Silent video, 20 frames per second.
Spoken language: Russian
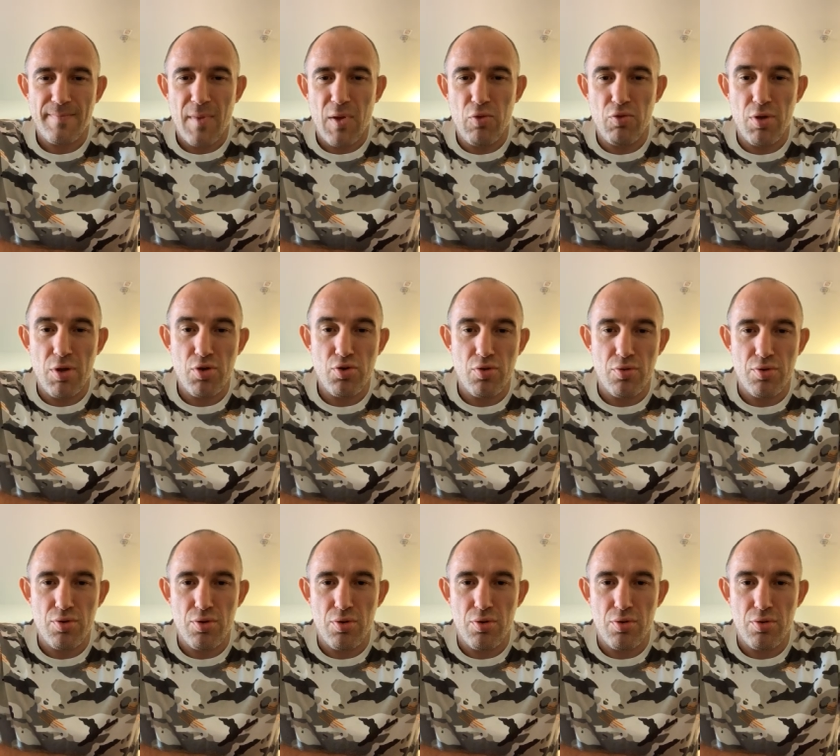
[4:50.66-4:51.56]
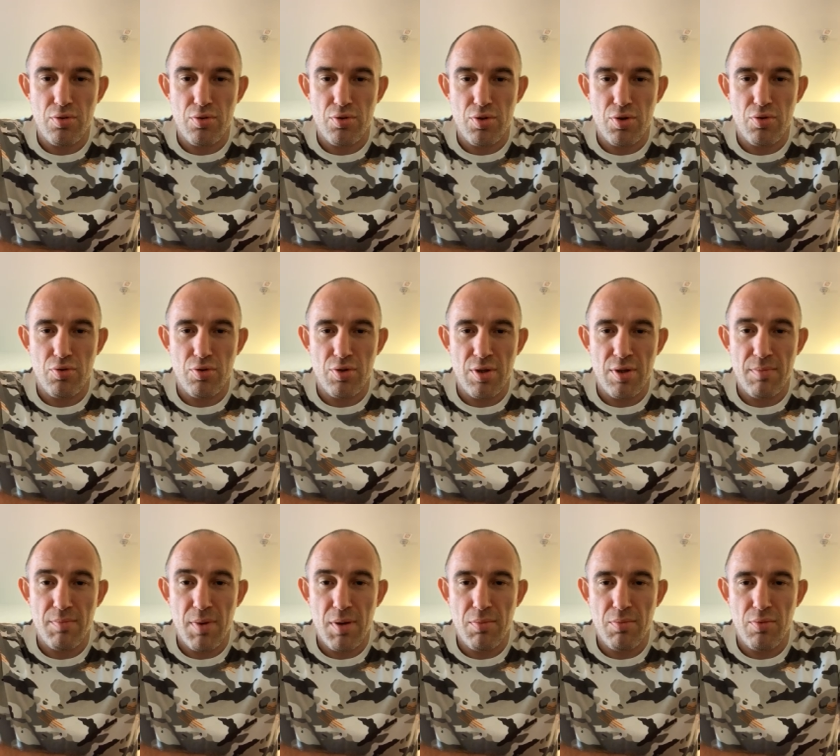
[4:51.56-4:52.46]
Кудряшов что, тоже ходит на
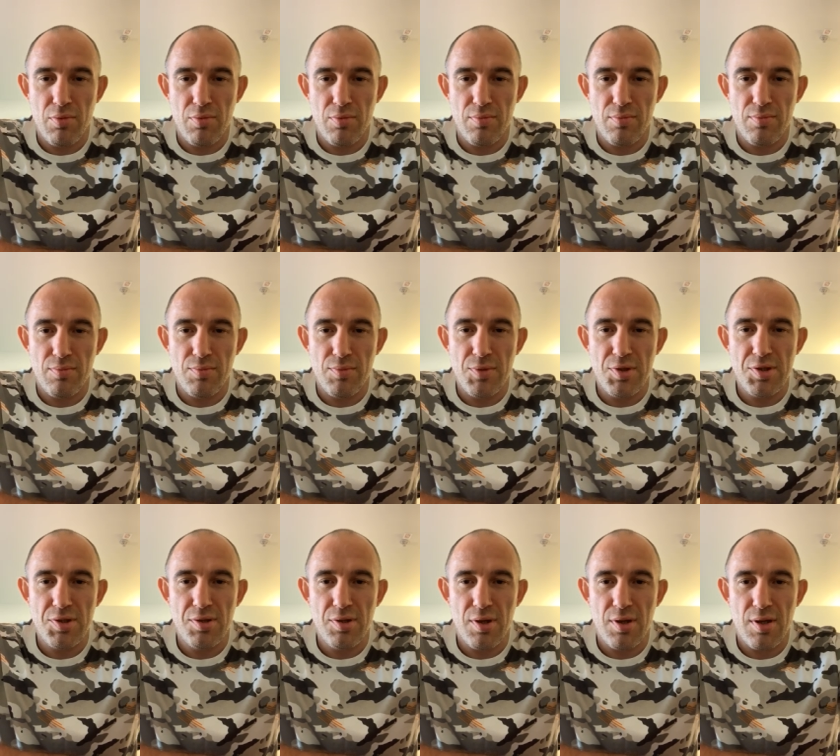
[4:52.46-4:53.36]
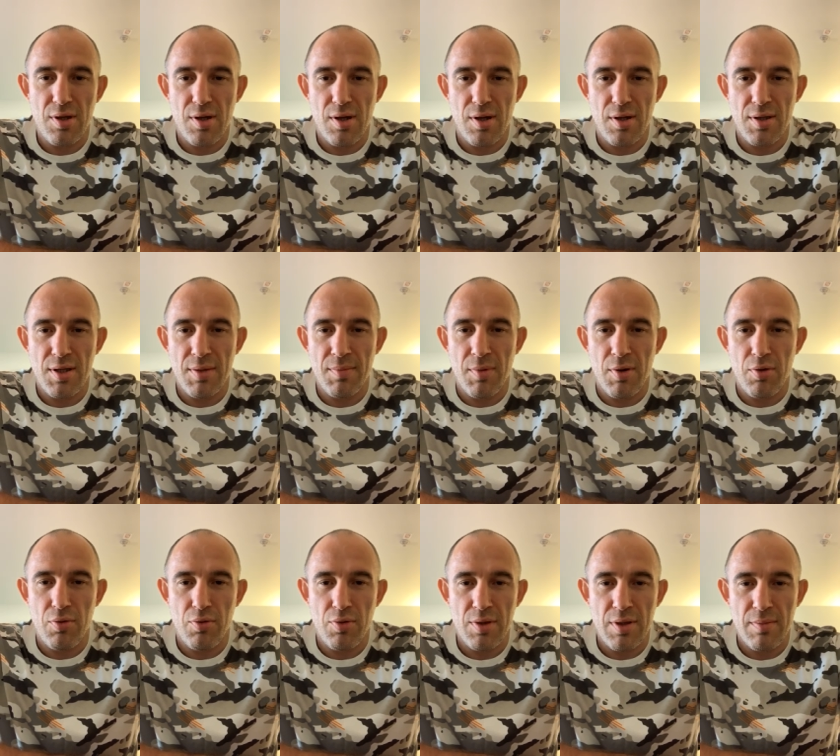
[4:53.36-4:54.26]
борьбу? Не знаю я, как Дима
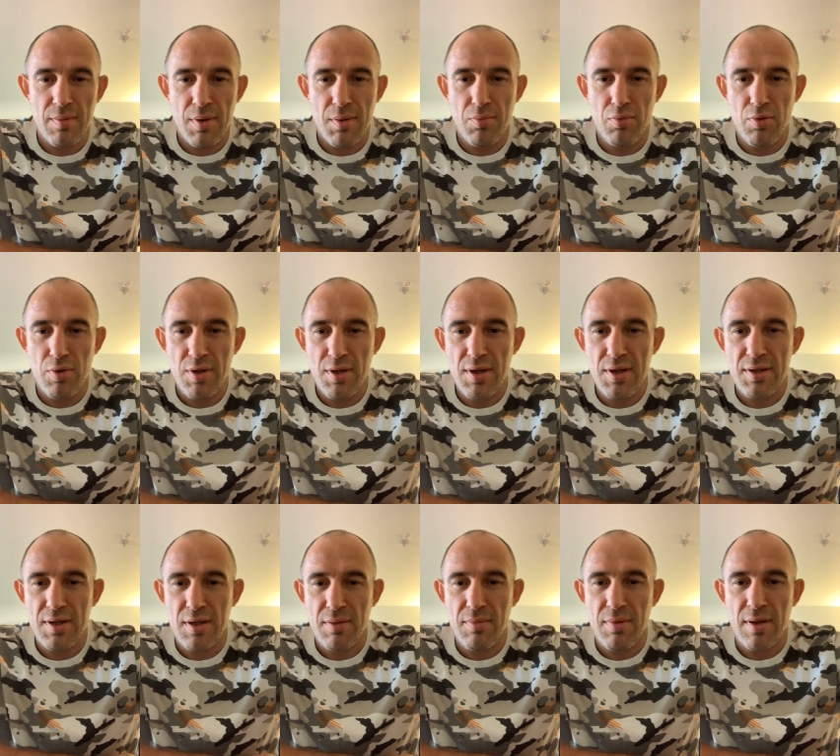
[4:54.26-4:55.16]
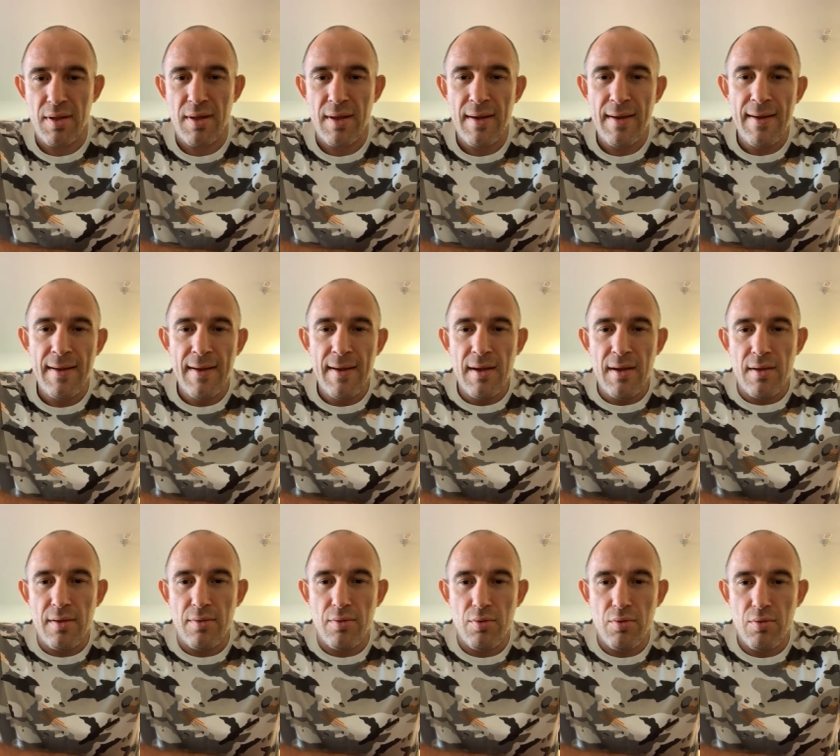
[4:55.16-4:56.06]
ходит на борьбу или нет, ребят.
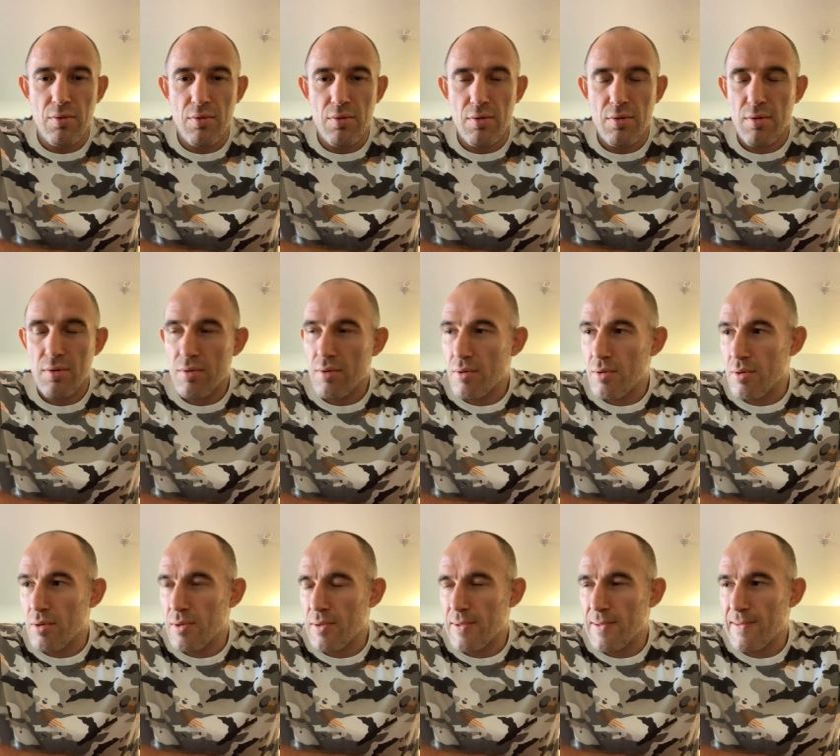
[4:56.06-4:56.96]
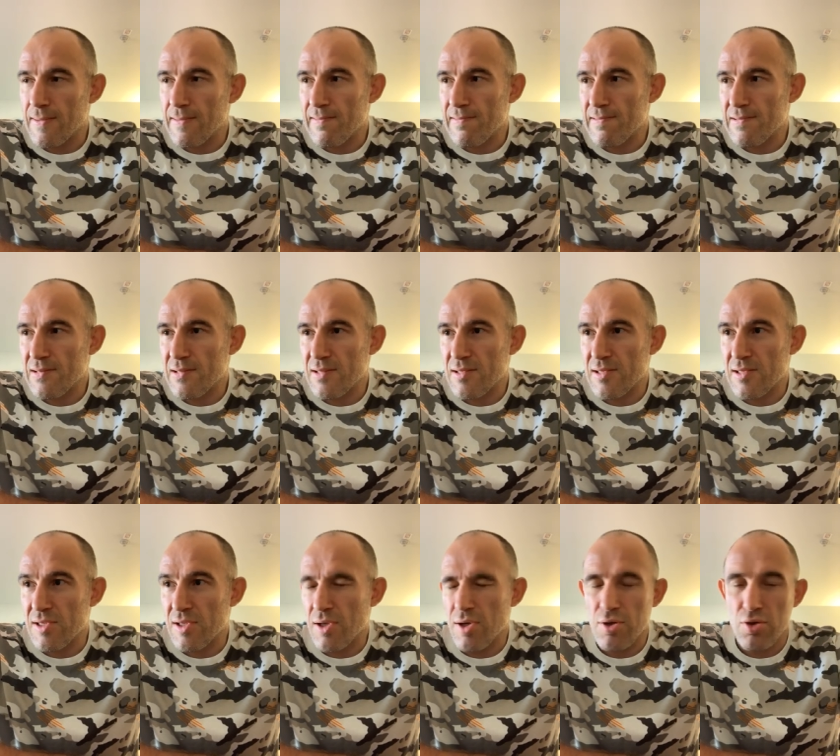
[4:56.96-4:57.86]
Но э,
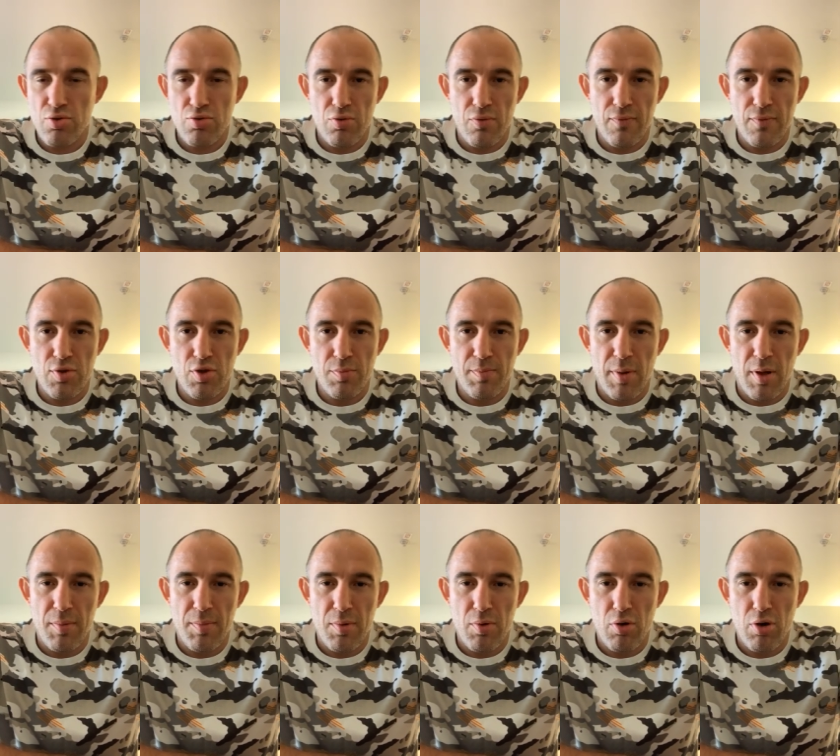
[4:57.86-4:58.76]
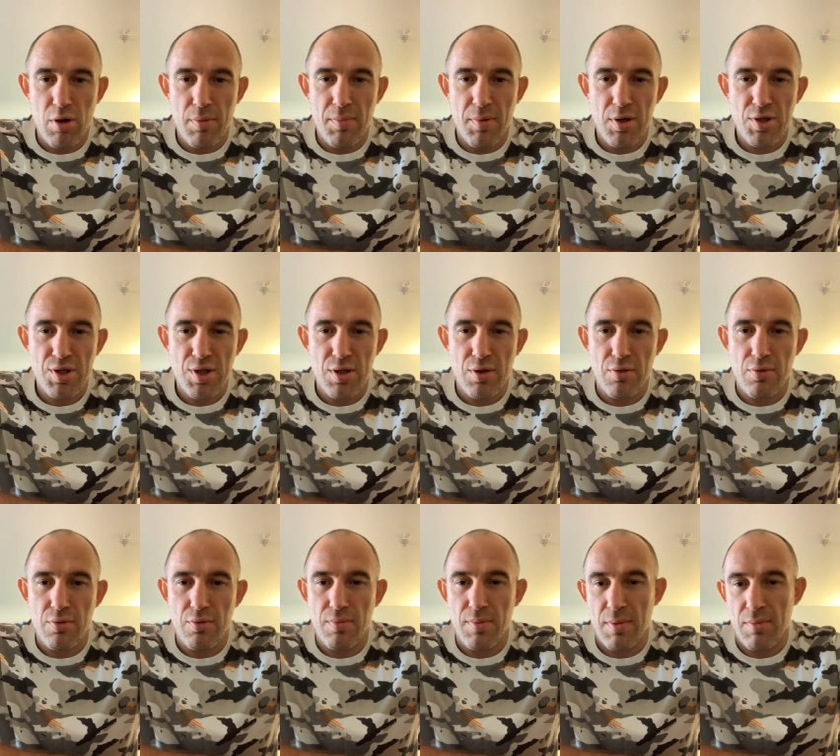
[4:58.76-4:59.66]
знаю, что он выступал по
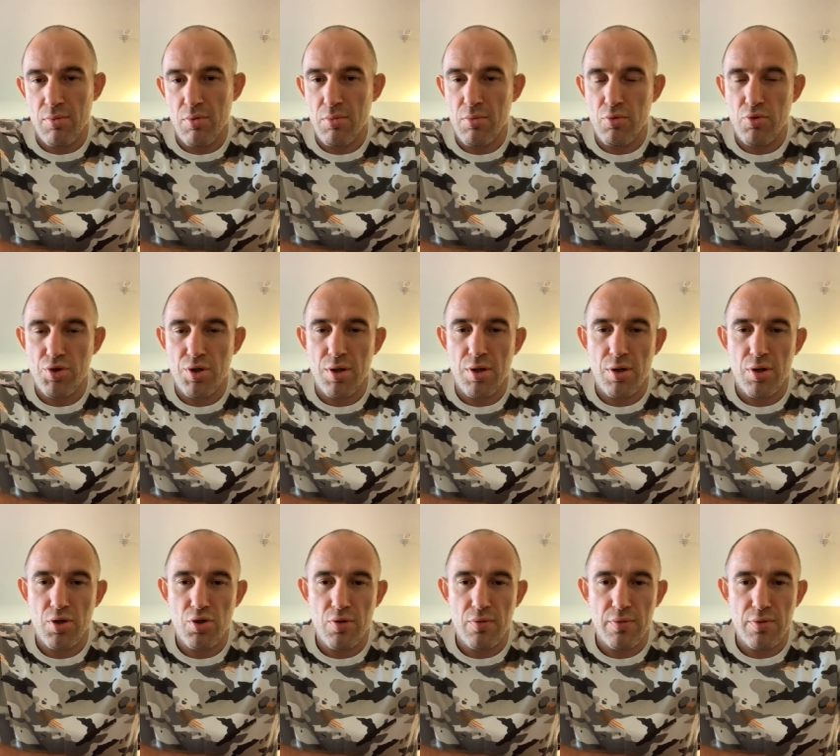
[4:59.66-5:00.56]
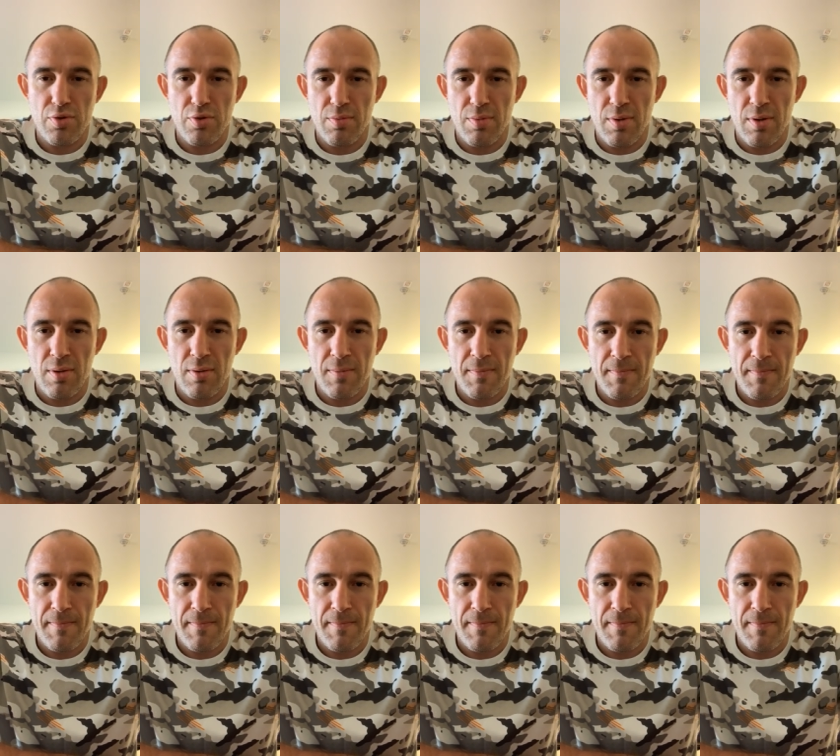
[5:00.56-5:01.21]
рукопашке и, по-моему, очень хорошо выступал